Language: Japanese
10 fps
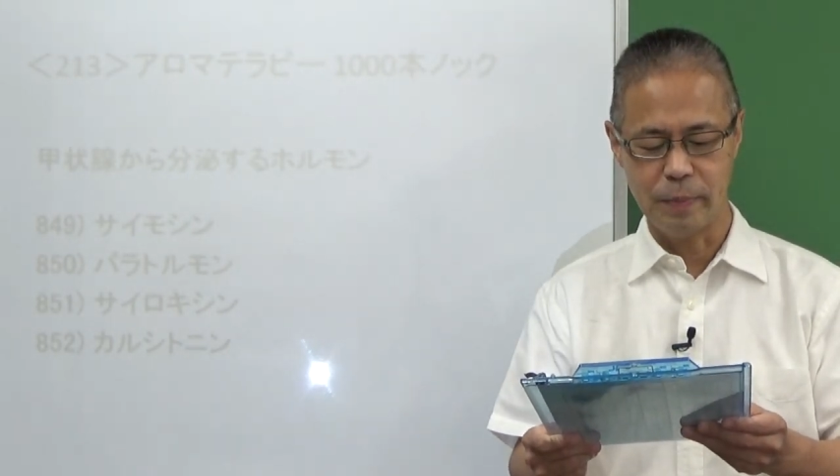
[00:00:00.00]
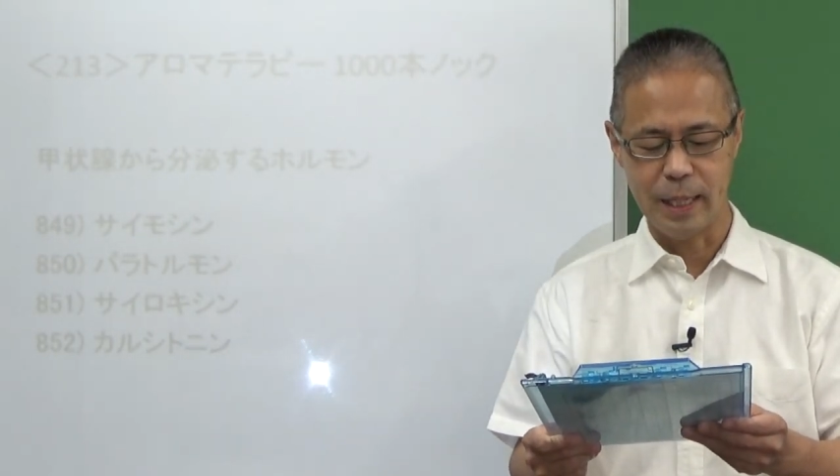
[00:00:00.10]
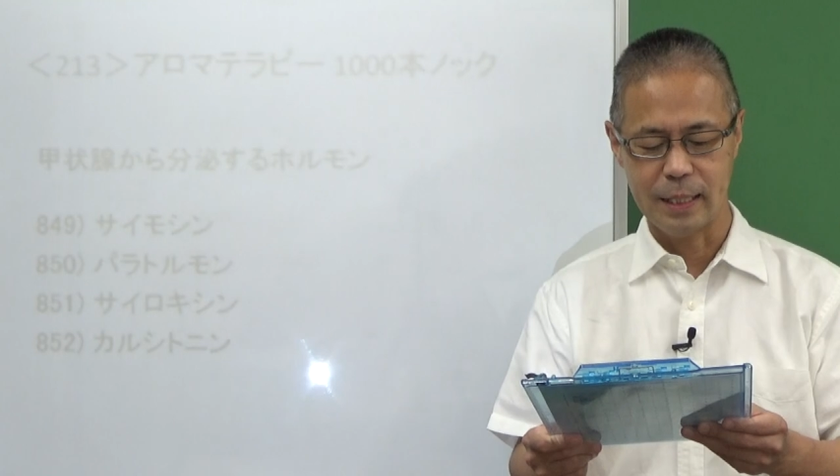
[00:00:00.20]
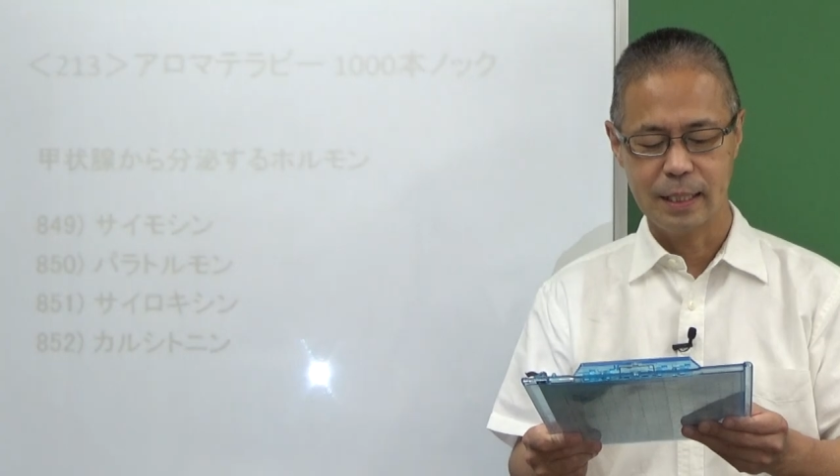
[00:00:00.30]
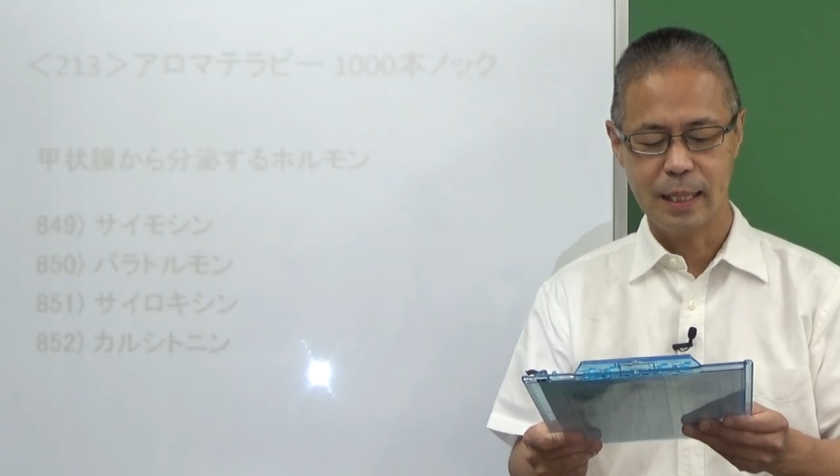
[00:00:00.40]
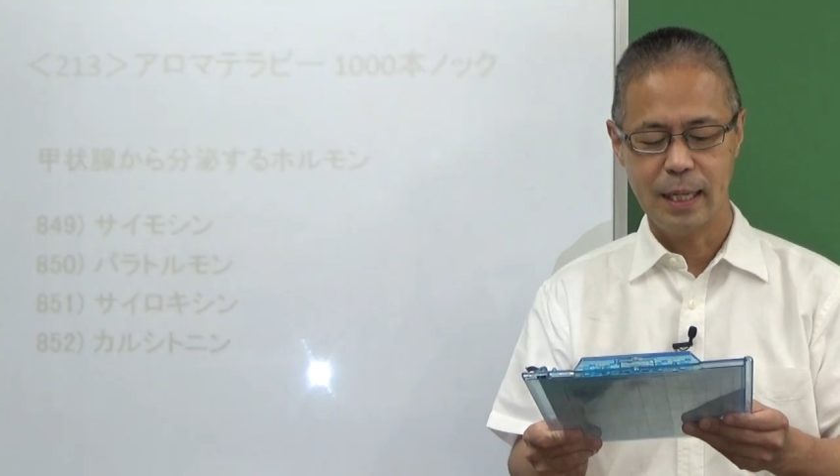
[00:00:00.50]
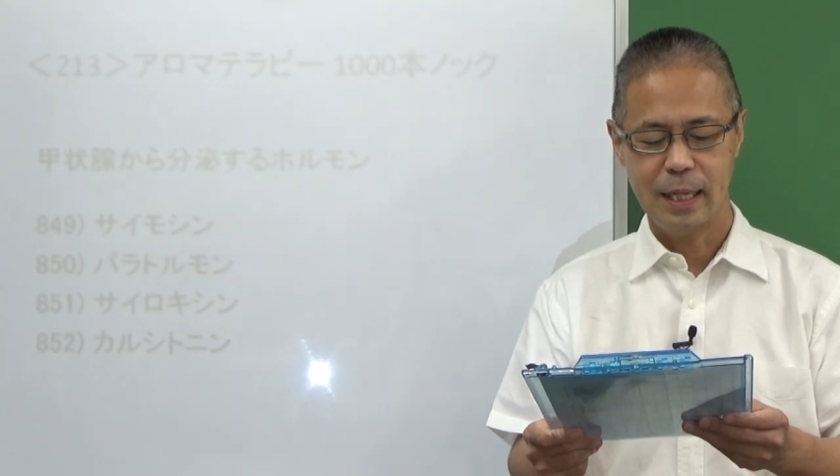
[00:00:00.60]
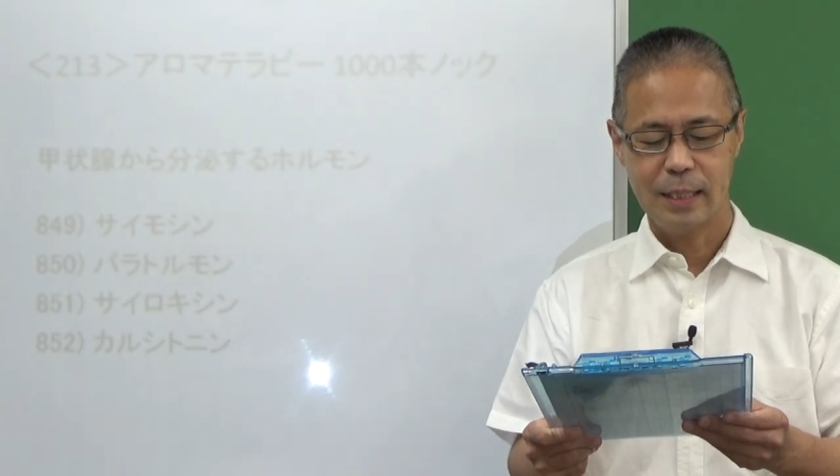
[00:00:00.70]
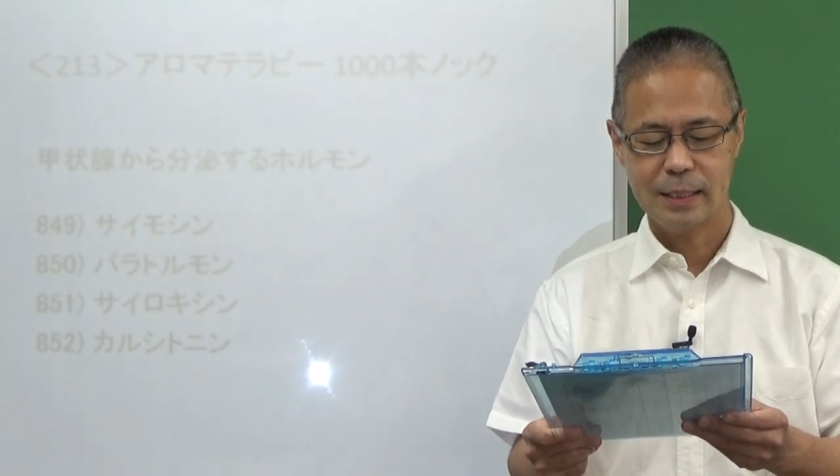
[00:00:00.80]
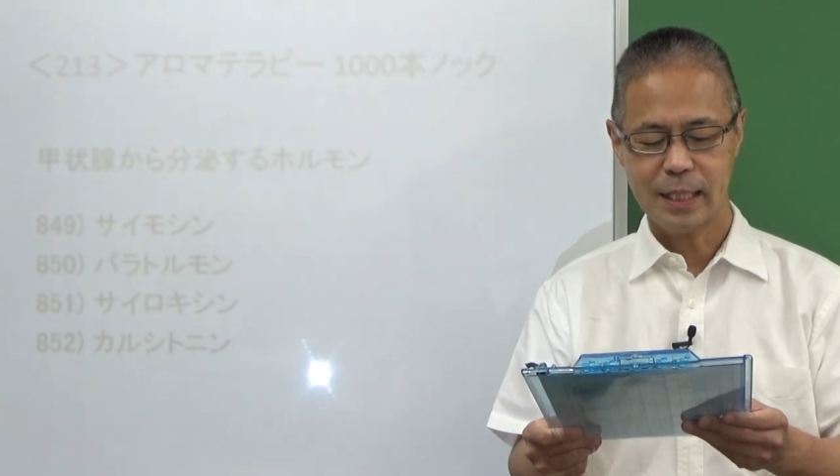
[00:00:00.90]
目、
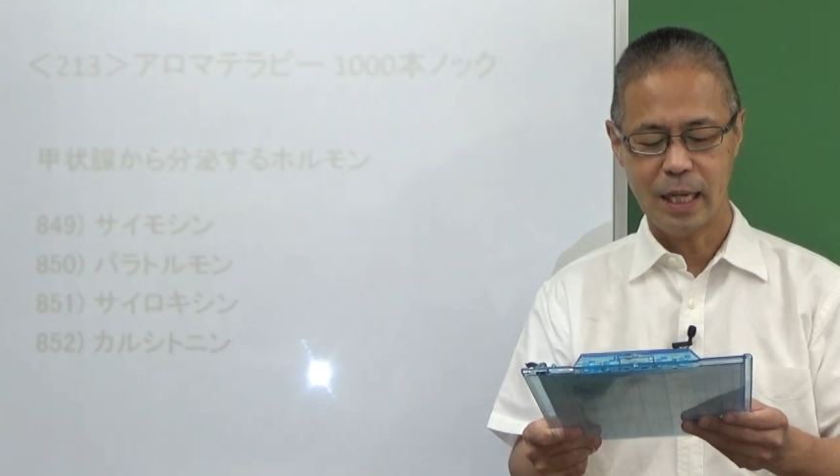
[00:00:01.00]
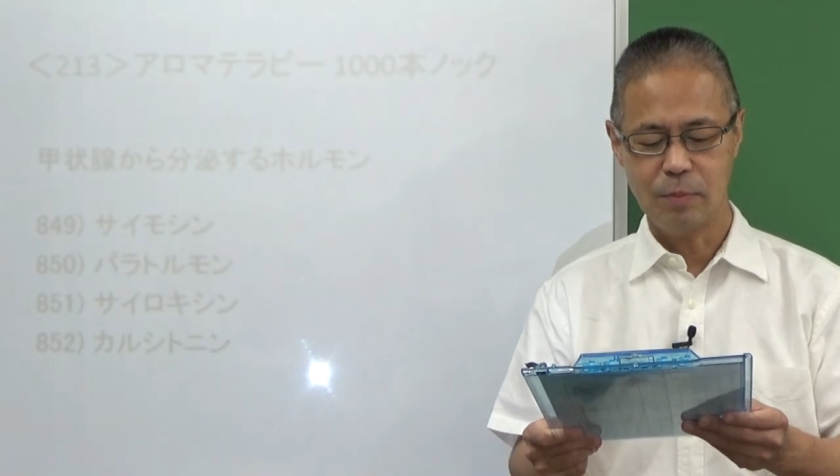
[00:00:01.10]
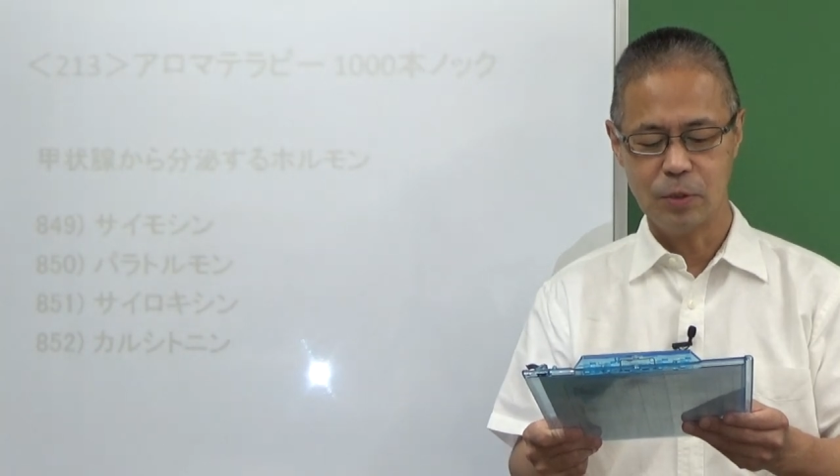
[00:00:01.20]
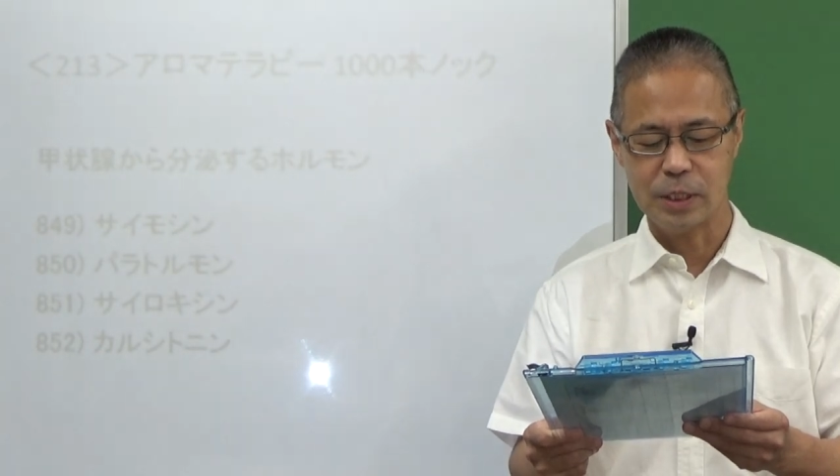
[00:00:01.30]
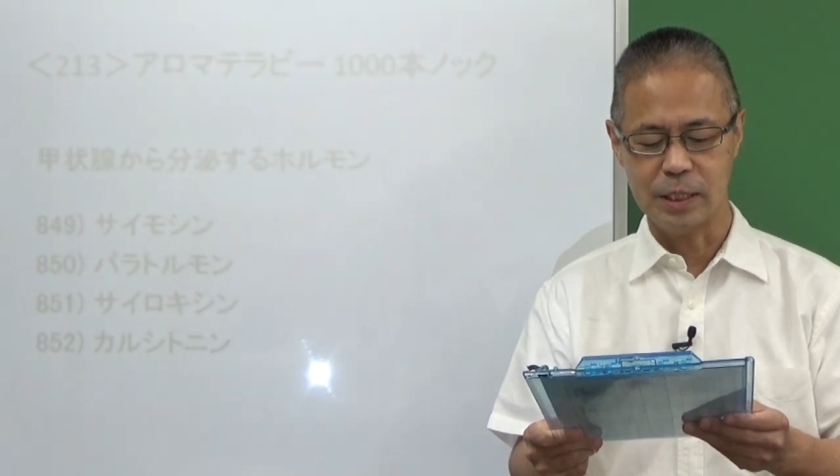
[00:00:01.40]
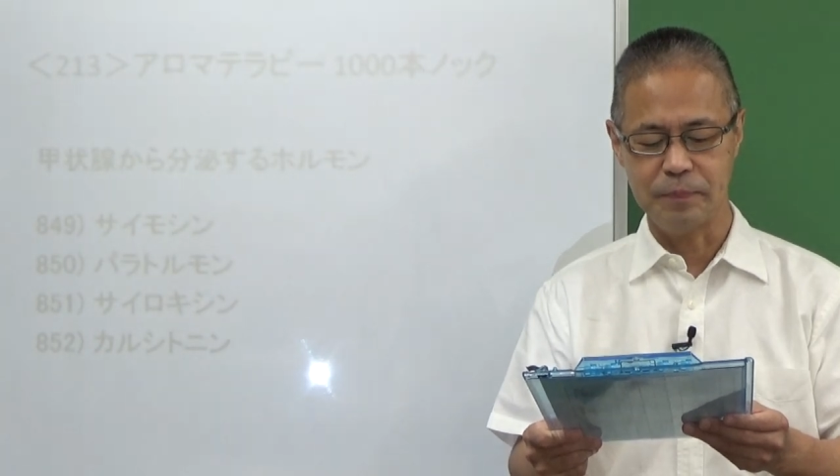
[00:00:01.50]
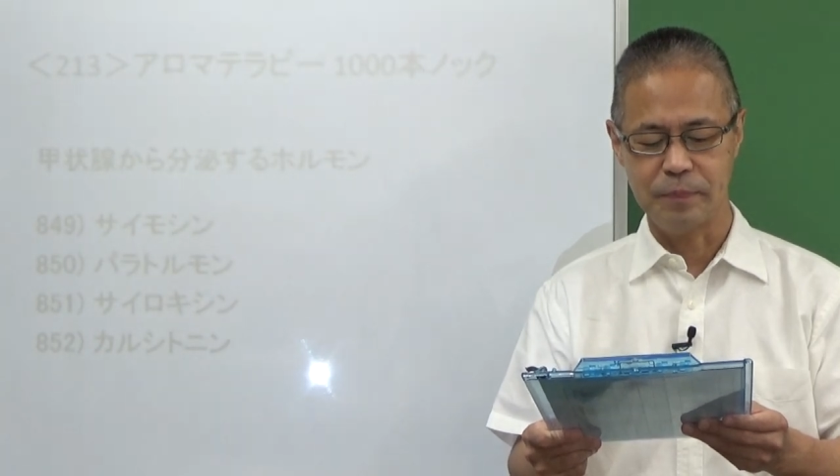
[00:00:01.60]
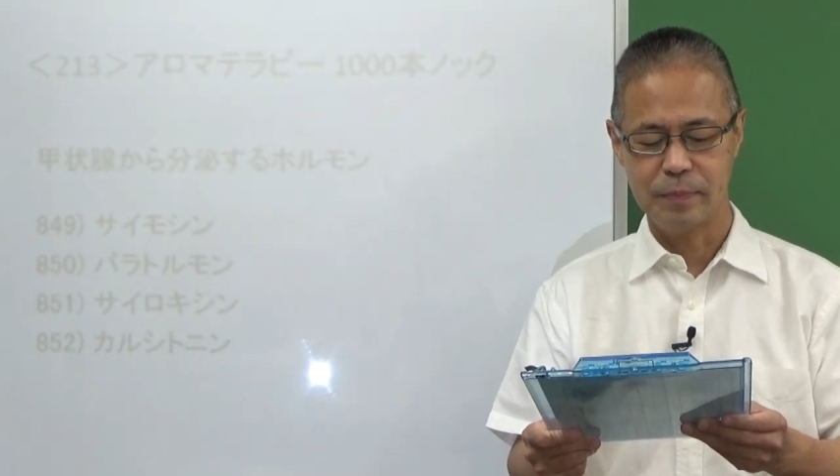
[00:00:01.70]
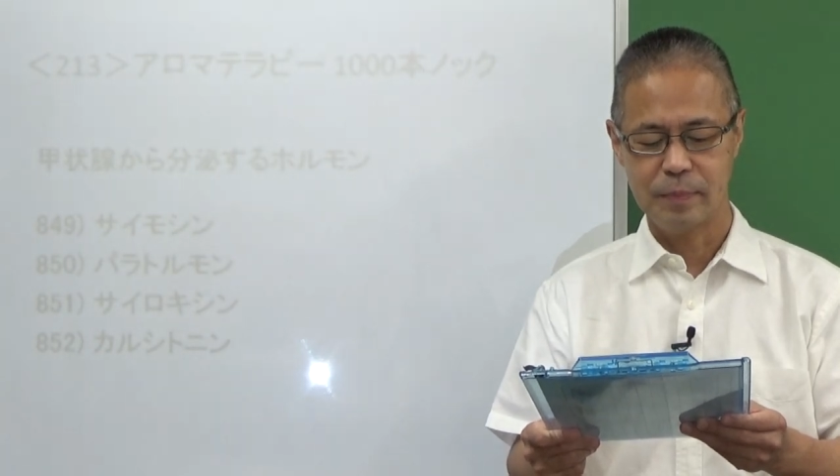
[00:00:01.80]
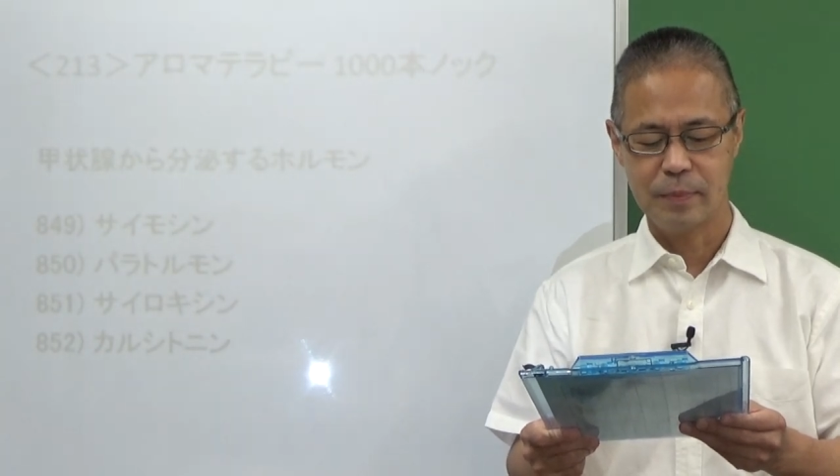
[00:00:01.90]
サイモシン。